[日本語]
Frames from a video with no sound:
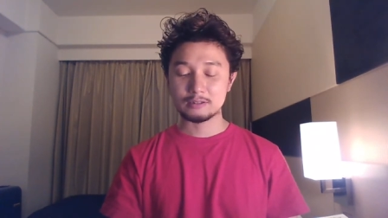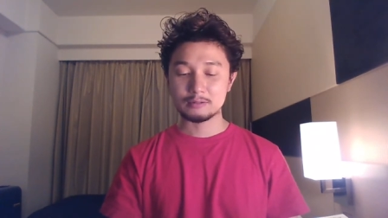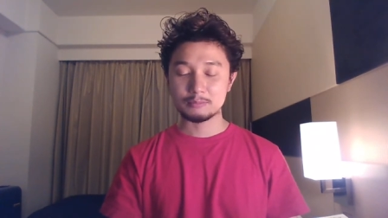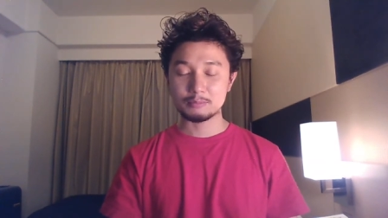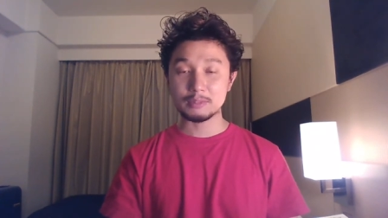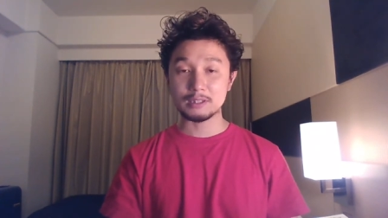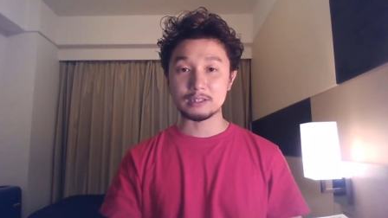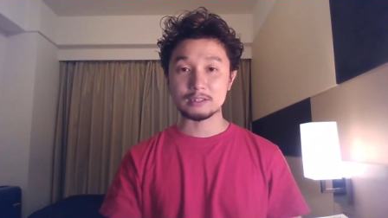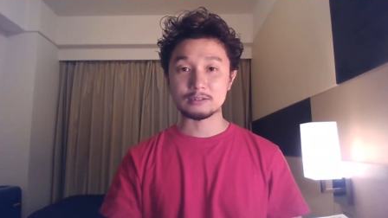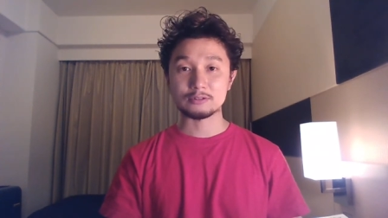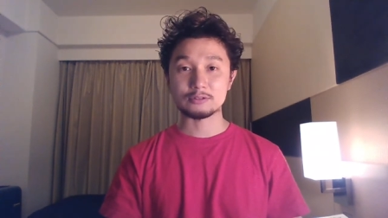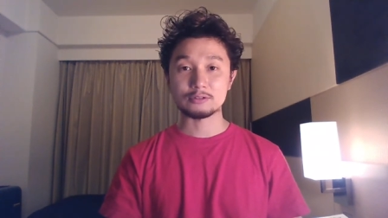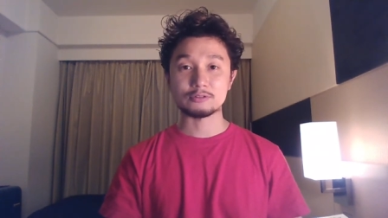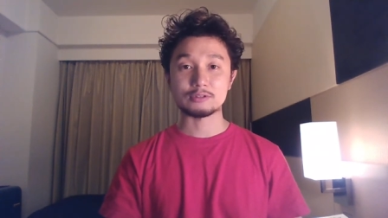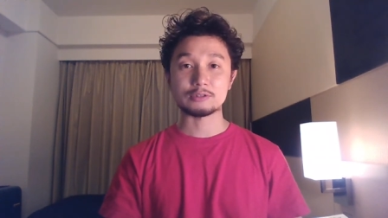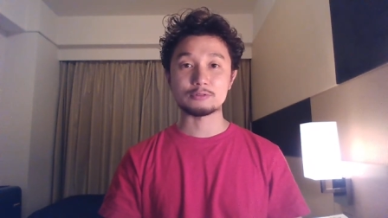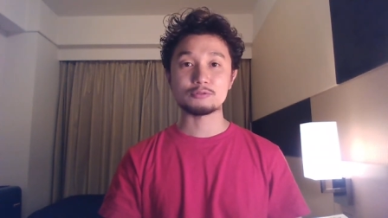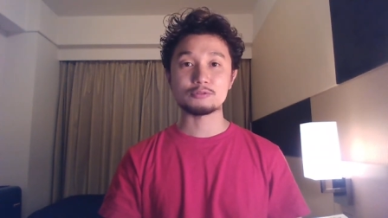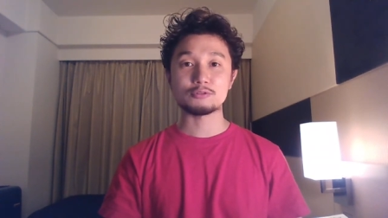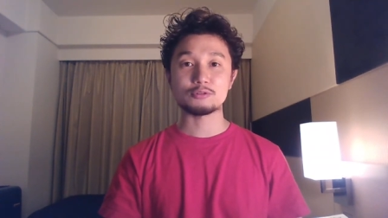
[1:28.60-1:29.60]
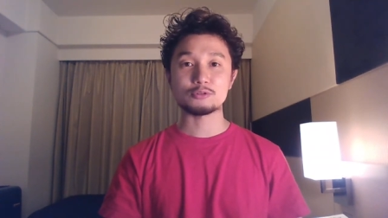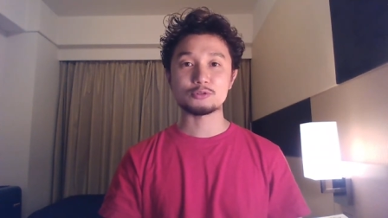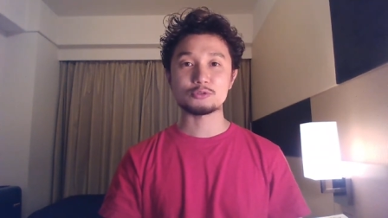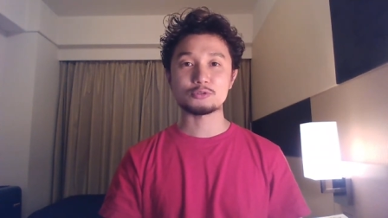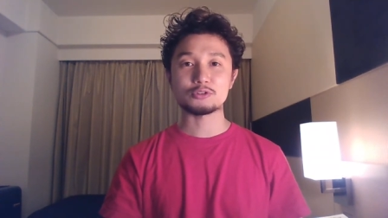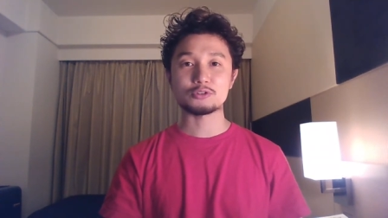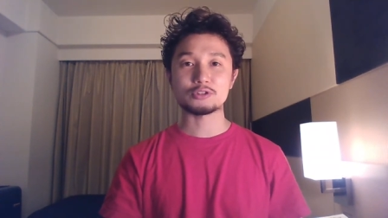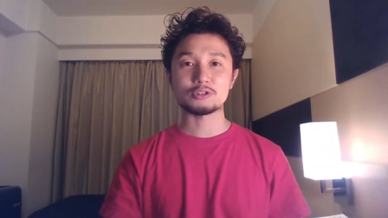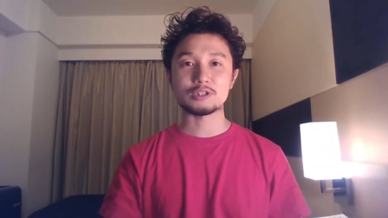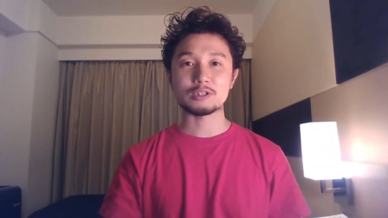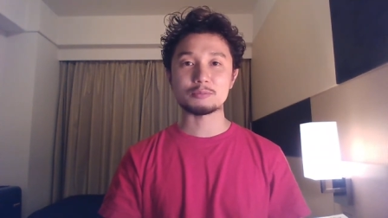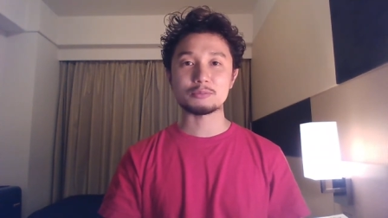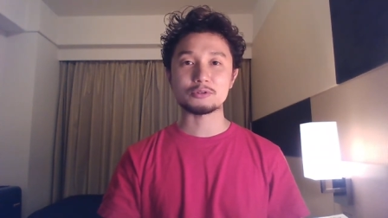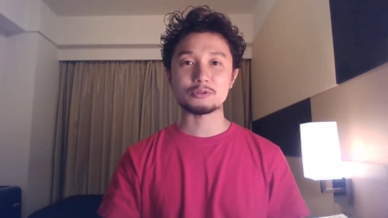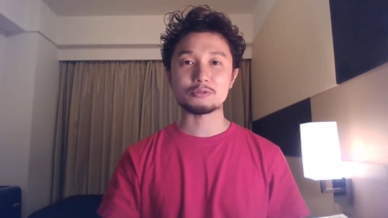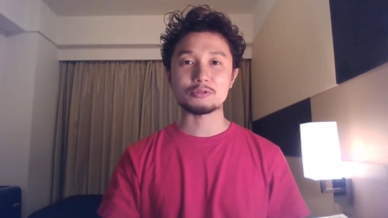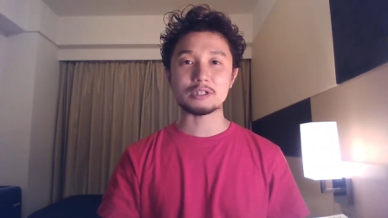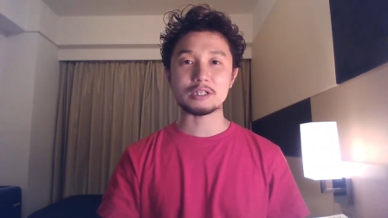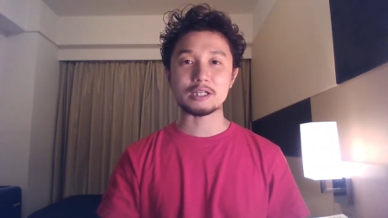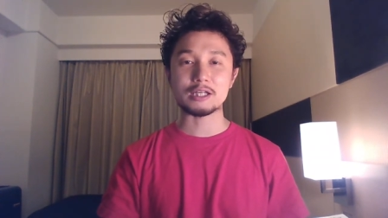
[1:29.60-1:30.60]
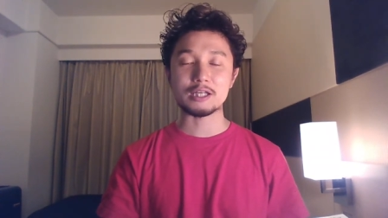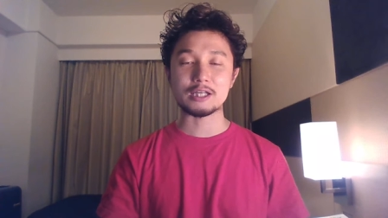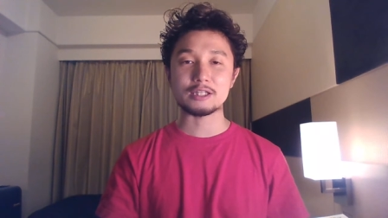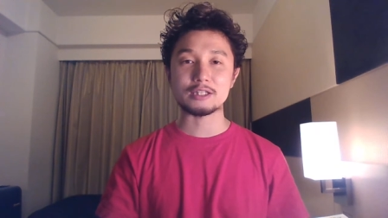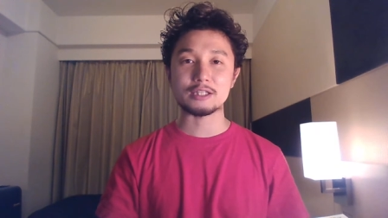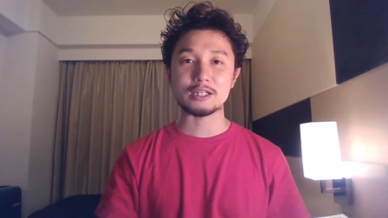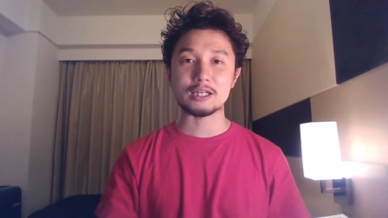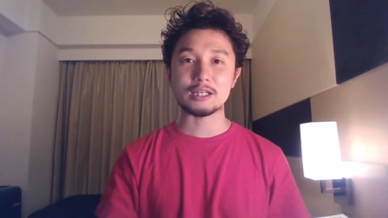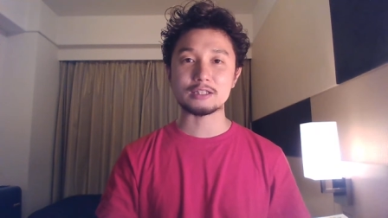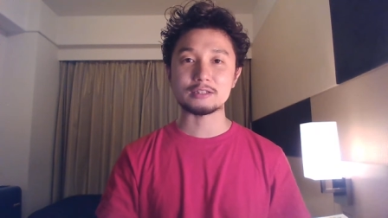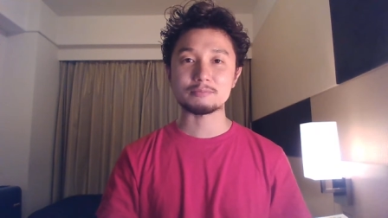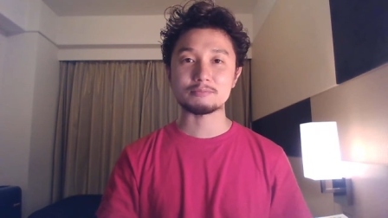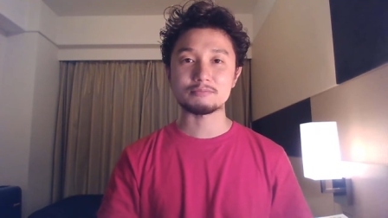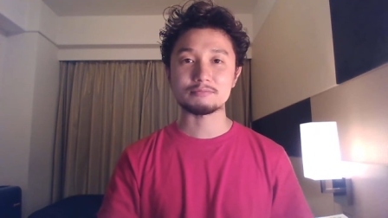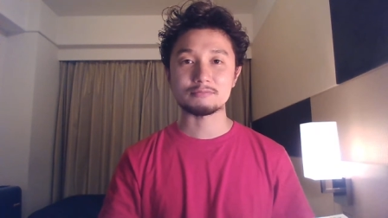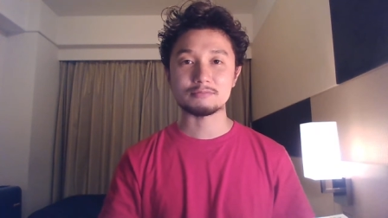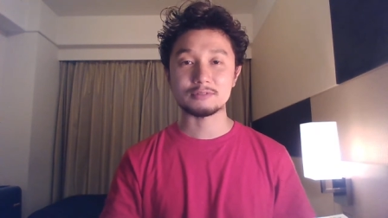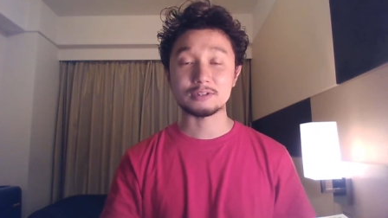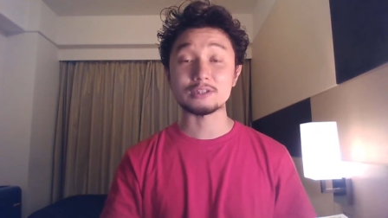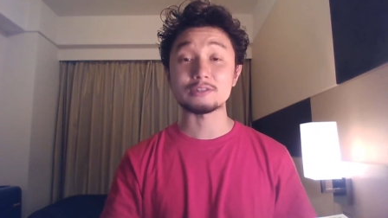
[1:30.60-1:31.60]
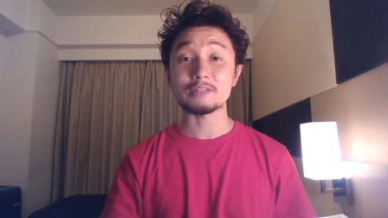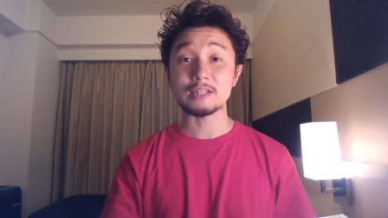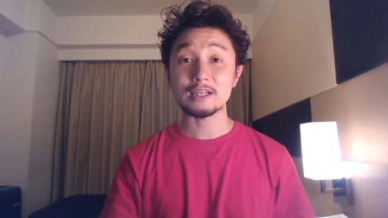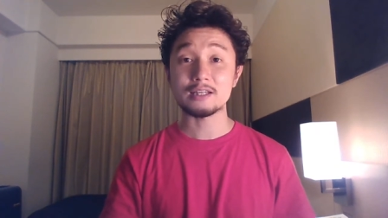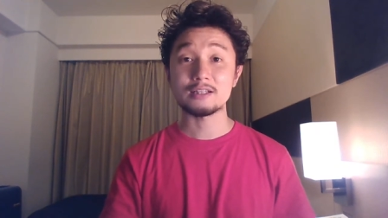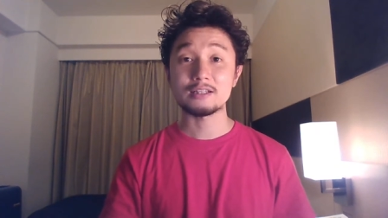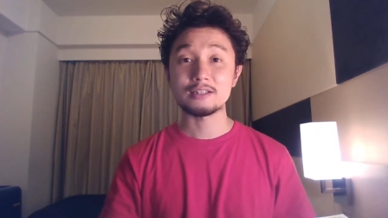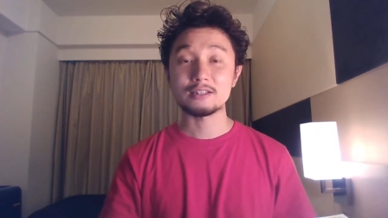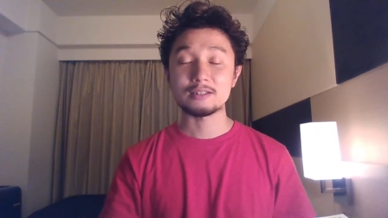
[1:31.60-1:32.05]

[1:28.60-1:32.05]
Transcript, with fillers: まあ、その運動する時間も取られへんねんっていうね、